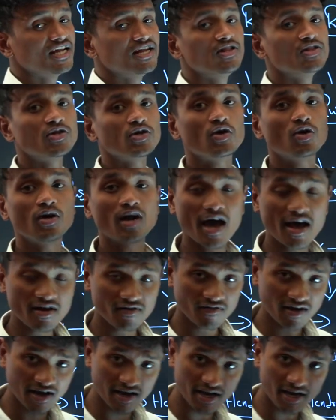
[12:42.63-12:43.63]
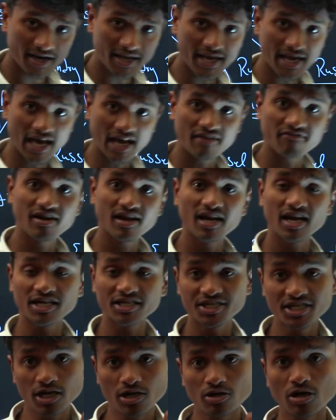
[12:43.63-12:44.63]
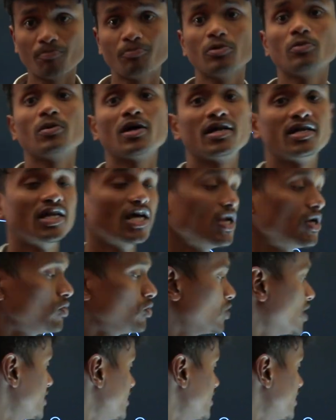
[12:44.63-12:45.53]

చంద్రులాల్ వల్లనే అరవై లక్షలు అప్పుపడ్డారు